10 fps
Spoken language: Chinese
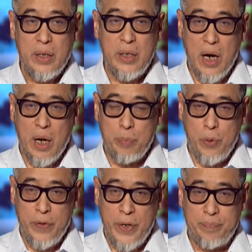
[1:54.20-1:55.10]
第二
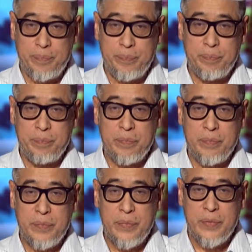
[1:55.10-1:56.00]
部分
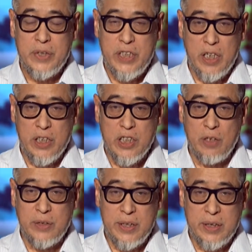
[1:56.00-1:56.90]
介
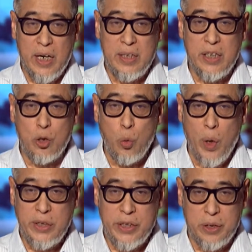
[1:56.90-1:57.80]
绍伊斯兰的
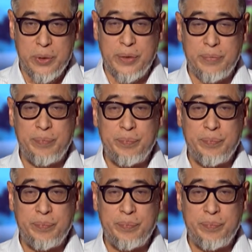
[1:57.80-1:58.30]
关系论。